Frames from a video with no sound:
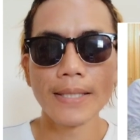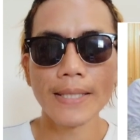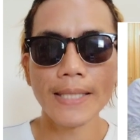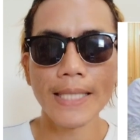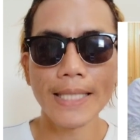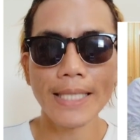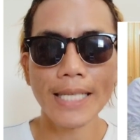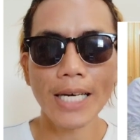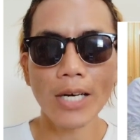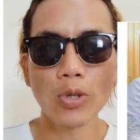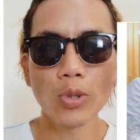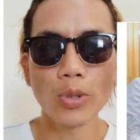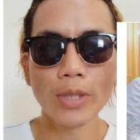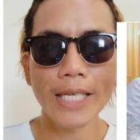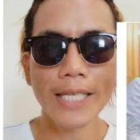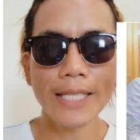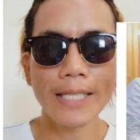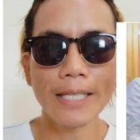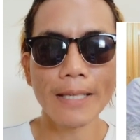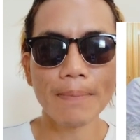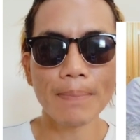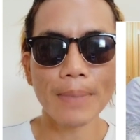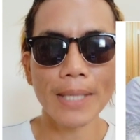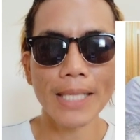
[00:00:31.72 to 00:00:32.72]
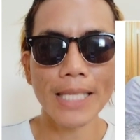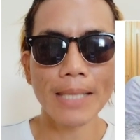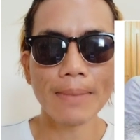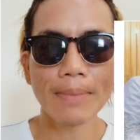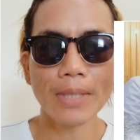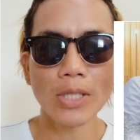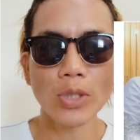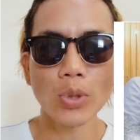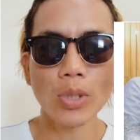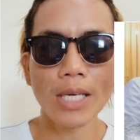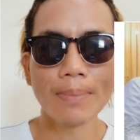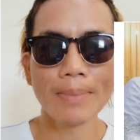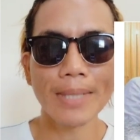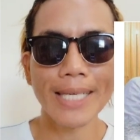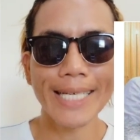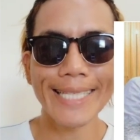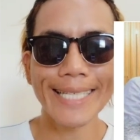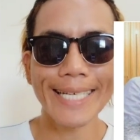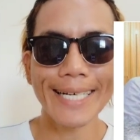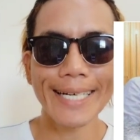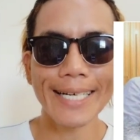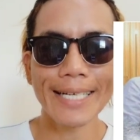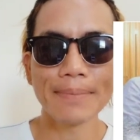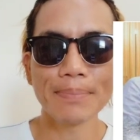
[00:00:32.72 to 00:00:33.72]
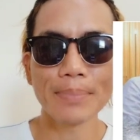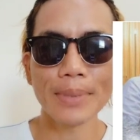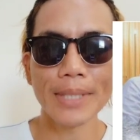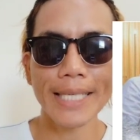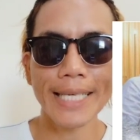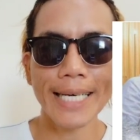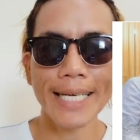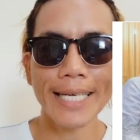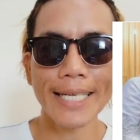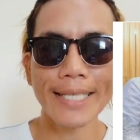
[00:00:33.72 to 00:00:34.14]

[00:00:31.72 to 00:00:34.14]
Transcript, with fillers: Terdahulu Datin Fatima juga mengatakan perkara